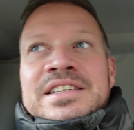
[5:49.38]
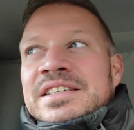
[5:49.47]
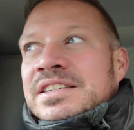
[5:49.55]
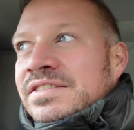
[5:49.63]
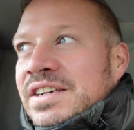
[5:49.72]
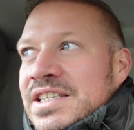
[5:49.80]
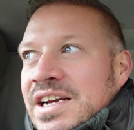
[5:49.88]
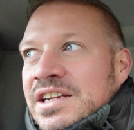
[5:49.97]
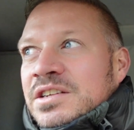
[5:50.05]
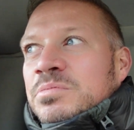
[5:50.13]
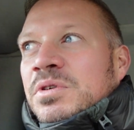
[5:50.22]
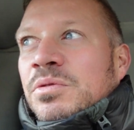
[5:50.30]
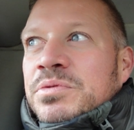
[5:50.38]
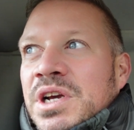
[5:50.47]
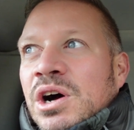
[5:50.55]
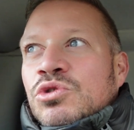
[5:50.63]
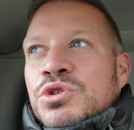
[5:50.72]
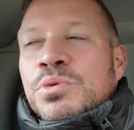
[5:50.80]
ich weiß gar nicht mal, ob die
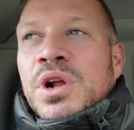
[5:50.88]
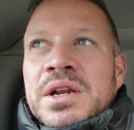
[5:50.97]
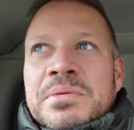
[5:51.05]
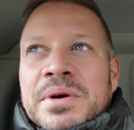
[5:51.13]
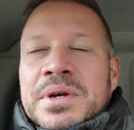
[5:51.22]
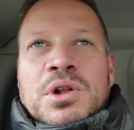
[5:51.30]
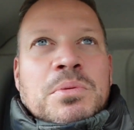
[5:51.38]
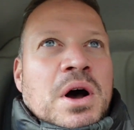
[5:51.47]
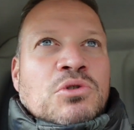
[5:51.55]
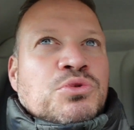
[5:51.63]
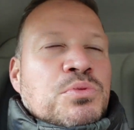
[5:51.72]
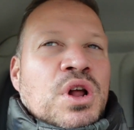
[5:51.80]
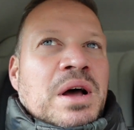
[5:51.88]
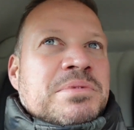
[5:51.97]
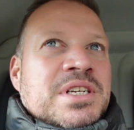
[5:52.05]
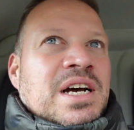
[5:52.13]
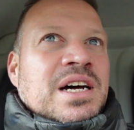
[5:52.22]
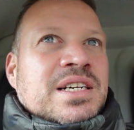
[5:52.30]
Hausmüll annehmen, aber ich glaube, Hausmüll haben
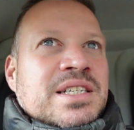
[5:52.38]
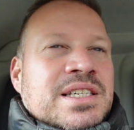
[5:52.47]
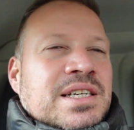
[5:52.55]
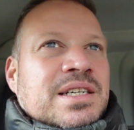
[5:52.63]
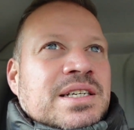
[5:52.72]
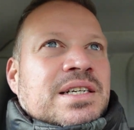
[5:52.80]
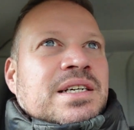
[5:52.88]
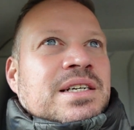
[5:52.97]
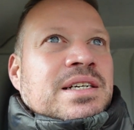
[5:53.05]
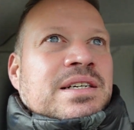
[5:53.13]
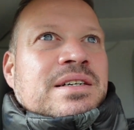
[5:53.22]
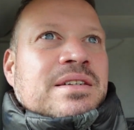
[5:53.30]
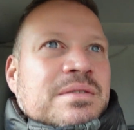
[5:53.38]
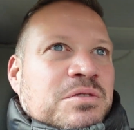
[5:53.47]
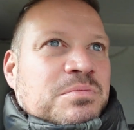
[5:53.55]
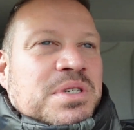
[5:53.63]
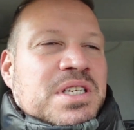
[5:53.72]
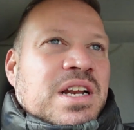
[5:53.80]
die gar nichts. So
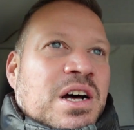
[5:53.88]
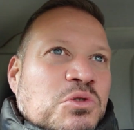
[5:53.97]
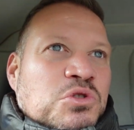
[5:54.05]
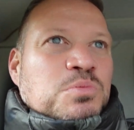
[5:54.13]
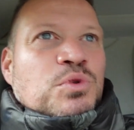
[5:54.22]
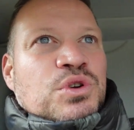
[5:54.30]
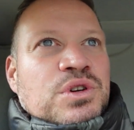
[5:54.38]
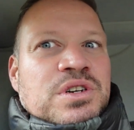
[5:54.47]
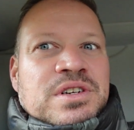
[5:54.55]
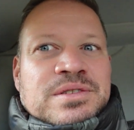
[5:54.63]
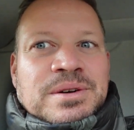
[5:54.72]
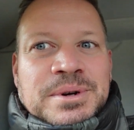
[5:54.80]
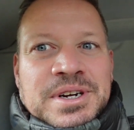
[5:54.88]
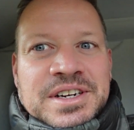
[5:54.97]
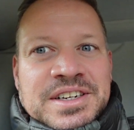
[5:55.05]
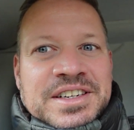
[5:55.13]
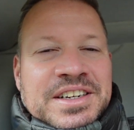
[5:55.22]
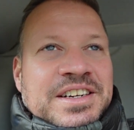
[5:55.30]
ein bisschen Hausmüll,
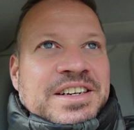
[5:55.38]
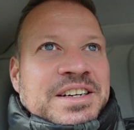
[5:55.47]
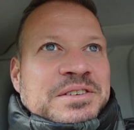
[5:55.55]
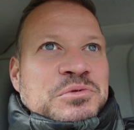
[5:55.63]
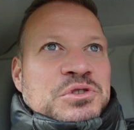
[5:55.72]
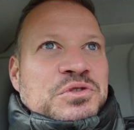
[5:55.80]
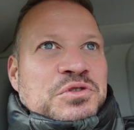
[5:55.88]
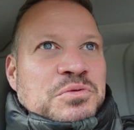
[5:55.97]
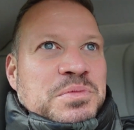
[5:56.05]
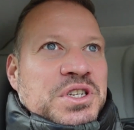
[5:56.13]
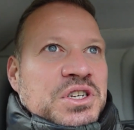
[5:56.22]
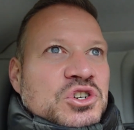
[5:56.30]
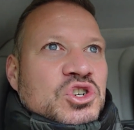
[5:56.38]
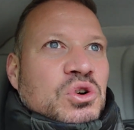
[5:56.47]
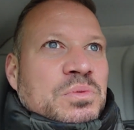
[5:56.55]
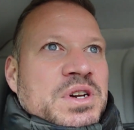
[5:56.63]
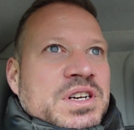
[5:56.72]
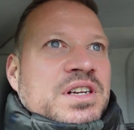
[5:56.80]
aber so ein bisschen
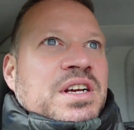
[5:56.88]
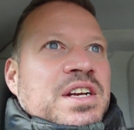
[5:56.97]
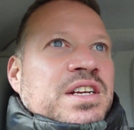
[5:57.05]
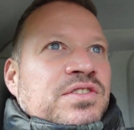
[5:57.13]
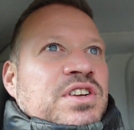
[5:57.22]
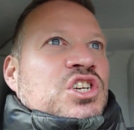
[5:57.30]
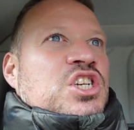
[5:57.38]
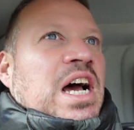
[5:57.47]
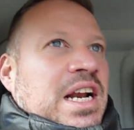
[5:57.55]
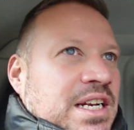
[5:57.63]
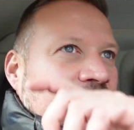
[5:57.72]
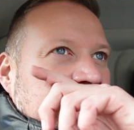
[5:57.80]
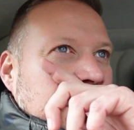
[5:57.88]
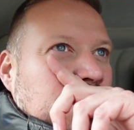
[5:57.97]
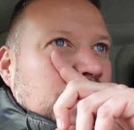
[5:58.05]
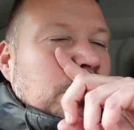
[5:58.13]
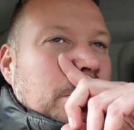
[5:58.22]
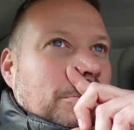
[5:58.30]
schummeln. Ich finde das schade, dass es
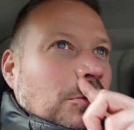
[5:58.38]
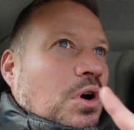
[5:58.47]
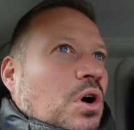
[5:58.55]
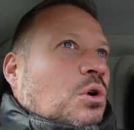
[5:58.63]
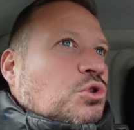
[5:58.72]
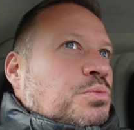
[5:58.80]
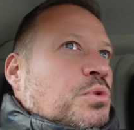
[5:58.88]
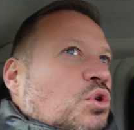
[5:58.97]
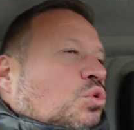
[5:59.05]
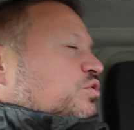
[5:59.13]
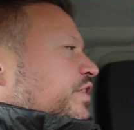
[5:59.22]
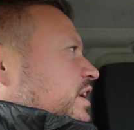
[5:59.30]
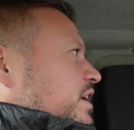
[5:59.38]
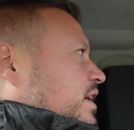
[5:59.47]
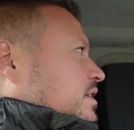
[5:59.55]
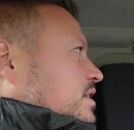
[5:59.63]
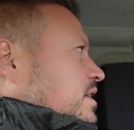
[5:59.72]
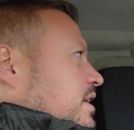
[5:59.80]
nirgendwo gibt, wo du auch Hausmüll loswerden
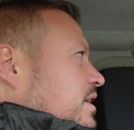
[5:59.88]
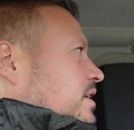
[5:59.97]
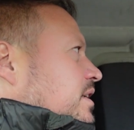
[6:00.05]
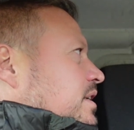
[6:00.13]
kannst, ne?